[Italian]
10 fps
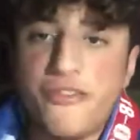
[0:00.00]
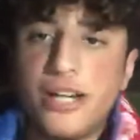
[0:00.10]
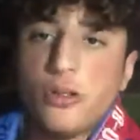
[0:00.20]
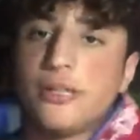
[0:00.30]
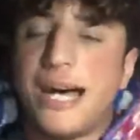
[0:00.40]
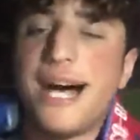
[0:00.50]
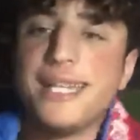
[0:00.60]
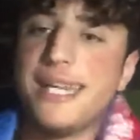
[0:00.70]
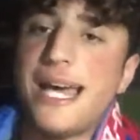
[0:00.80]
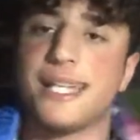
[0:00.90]
fanno da
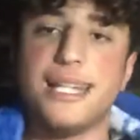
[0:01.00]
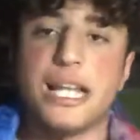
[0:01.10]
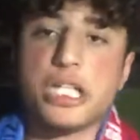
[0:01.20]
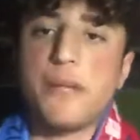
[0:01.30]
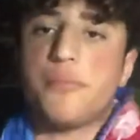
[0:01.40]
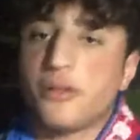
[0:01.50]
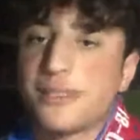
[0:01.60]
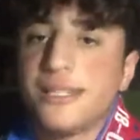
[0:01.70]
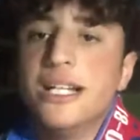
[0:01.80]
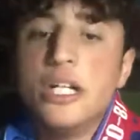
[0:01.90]
anni e anni la Champions,